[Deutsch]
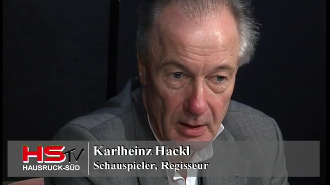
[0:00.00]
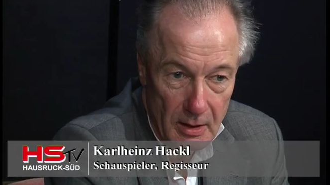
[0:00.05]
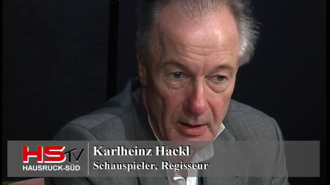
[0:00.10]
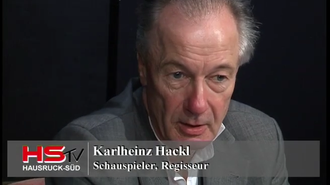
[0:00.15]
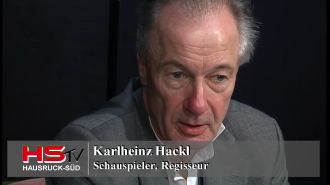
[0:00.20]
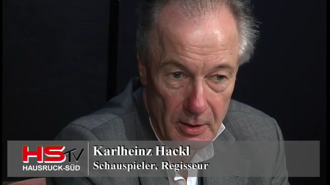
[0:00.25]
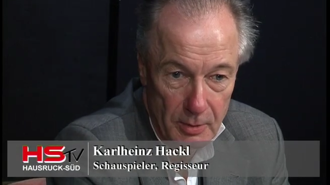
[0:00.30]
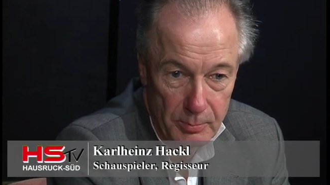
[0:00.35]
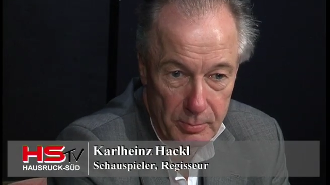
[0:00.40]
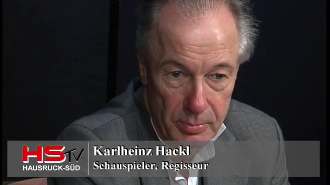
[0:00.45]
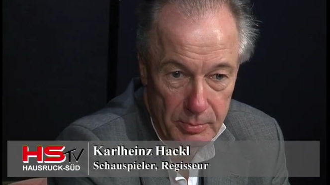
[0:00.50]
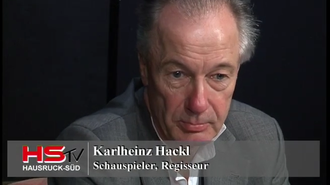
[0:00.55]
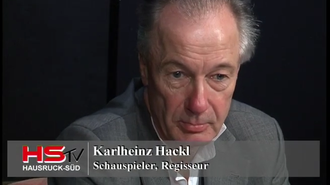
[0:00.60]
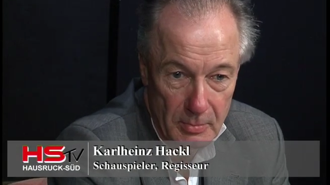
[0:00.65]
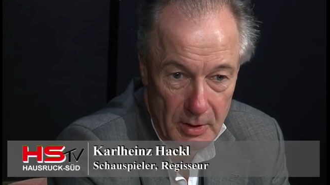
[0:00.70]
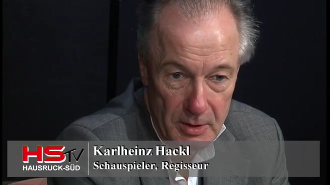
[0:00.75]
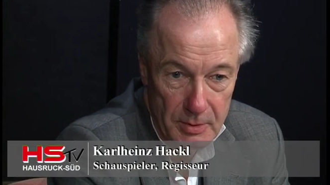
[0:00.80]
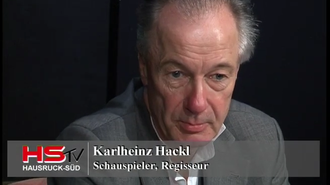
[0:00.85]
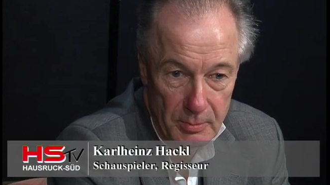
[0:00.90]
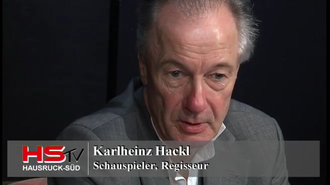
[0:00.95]
Ich habe
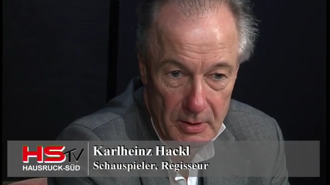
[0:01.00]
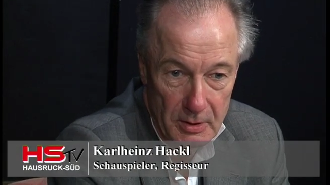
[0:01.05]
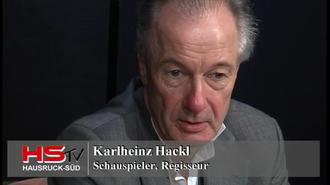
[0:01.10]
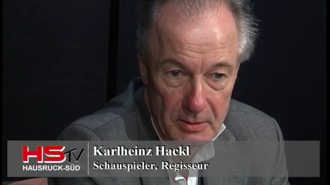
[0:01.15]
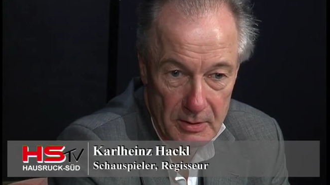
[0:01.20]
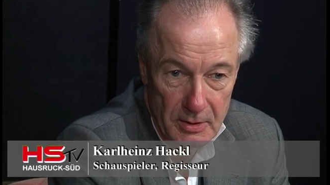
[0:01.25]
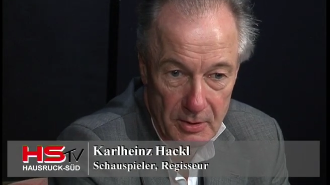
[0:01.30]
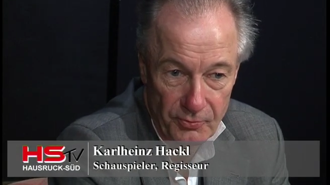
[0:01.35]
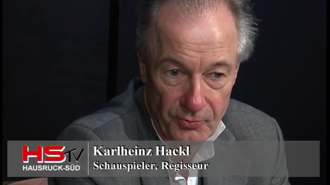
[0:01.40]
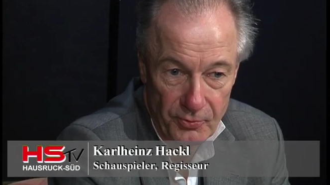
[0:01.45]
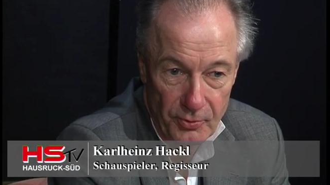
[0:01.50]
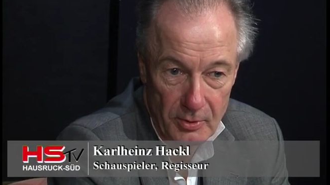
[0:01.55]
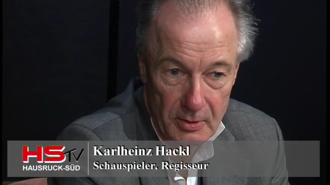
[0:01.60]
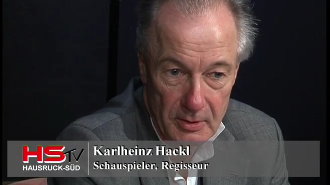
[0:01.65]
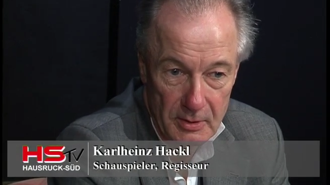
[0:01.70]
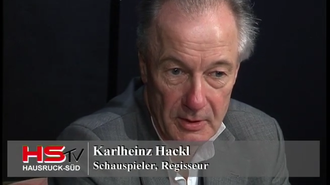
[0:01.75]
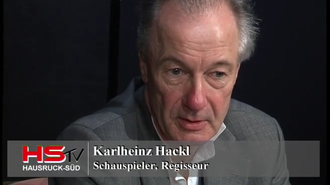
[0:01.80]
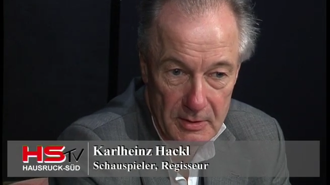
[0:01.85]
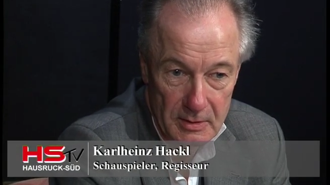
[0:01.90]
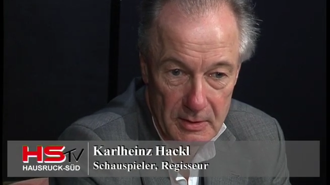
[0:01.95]
manchmal das Gefühl,
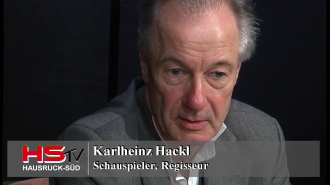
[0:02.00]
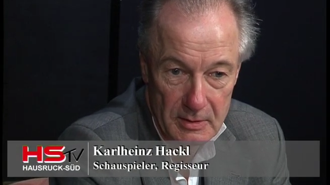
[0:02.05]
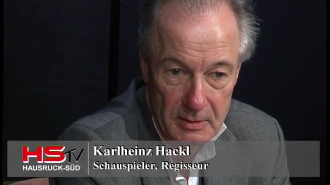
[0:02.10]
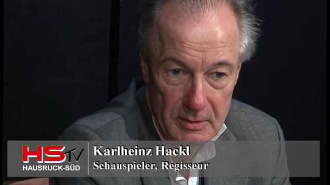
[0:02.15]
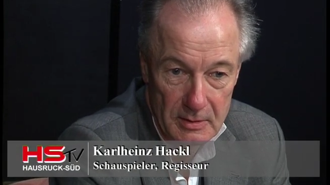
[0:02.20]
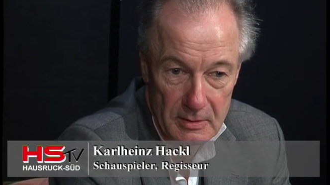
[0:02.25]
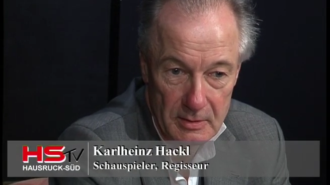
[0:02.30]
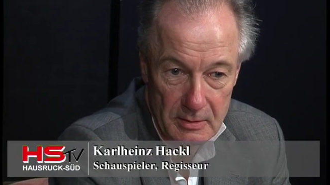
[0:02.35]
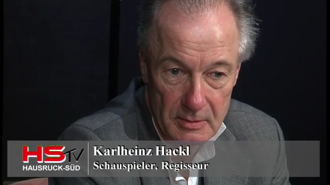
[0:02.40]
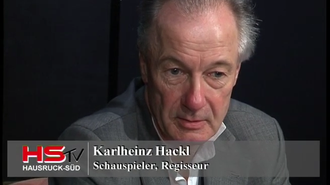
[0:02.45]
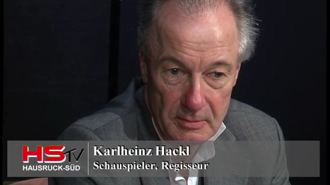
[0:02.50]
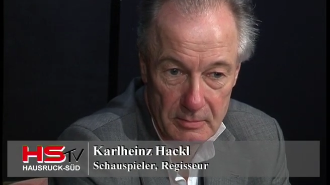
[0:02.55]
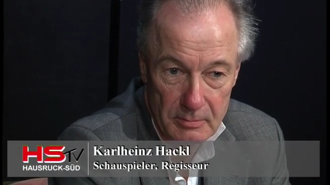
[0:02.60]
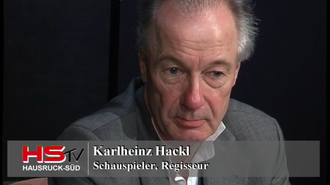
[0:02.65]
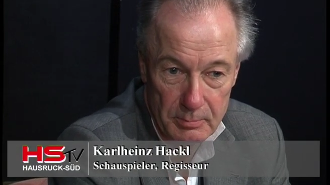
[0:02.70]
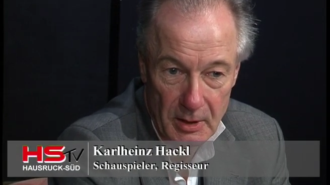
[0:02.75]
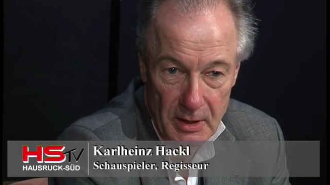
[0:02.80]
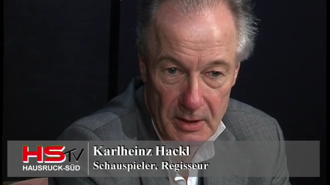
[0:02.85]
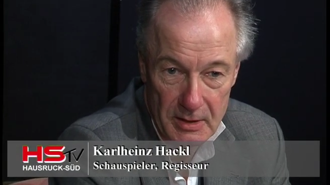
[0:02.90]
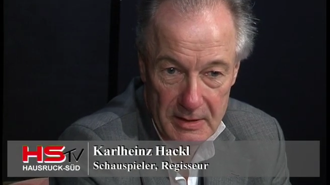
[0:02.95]
dass es
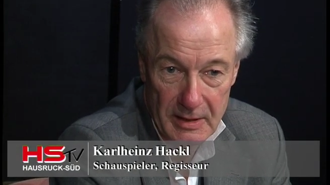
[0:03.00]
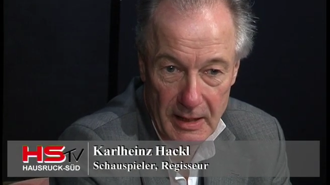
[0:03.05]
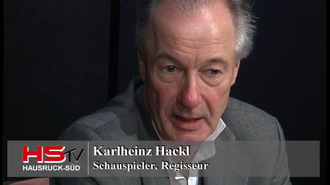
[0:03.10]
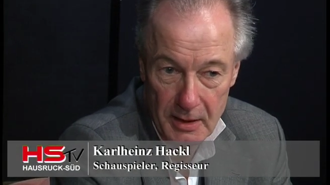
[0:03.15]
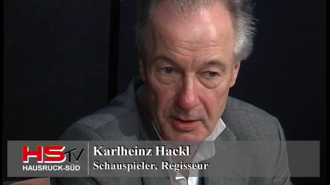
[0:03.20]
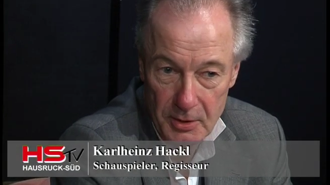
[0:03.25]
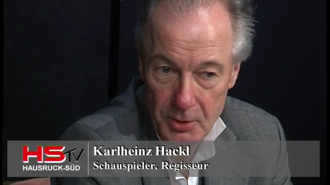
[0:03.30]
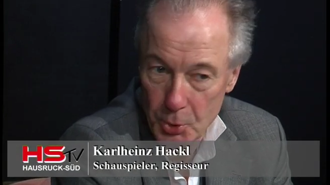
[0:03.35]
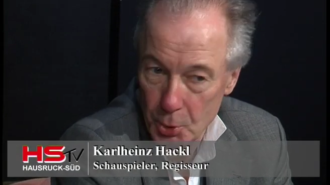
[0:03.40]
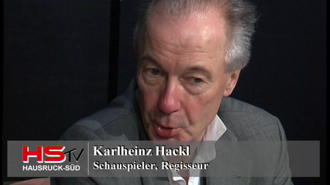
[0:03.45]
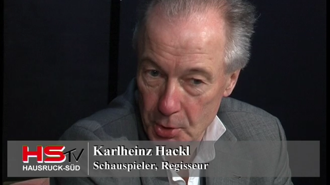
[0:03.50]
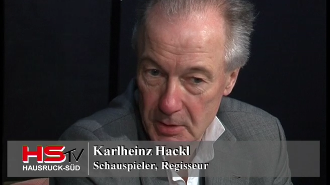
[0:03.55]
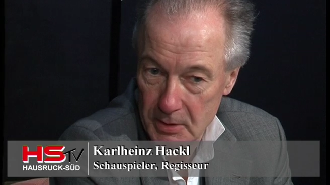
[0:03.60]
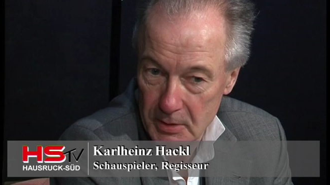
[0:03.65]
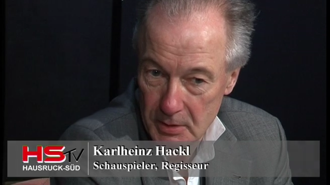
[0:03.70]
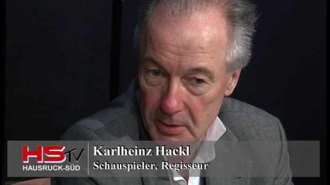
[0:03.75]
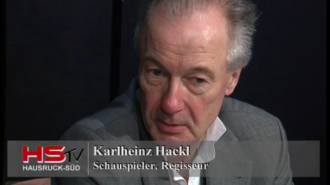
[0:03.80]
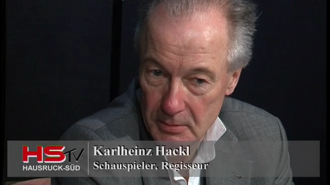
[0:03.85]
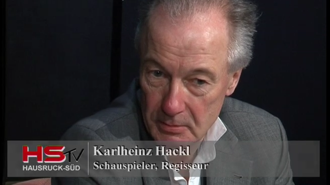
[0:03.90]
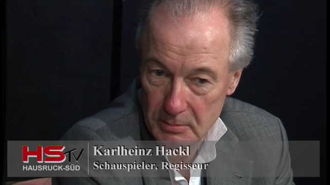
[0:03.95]
bald sein
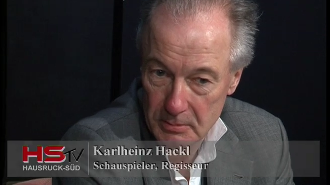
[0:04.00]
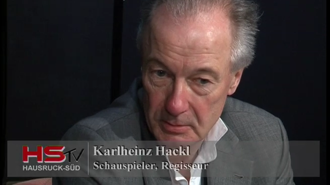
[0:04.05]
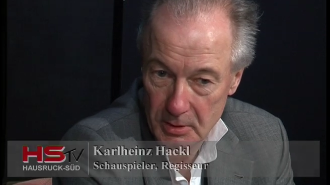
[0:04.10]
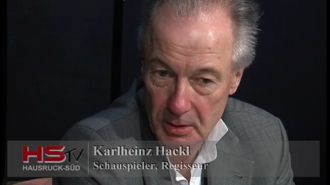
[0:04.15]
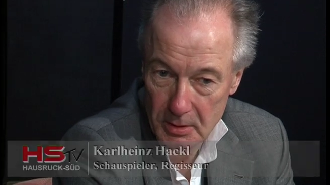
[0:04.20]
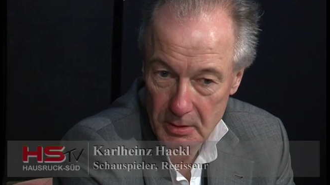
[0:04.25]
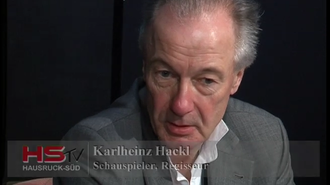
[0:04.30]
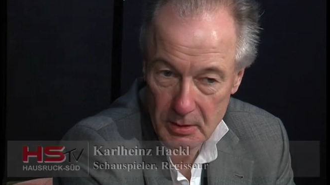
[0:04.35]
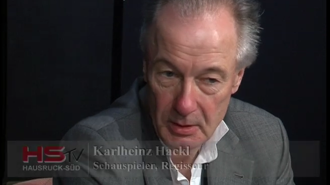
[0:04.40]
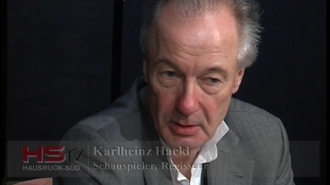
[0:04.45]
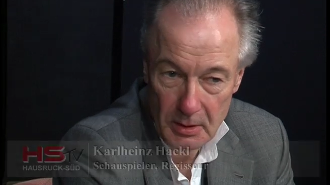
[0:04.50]
könnte. Ja?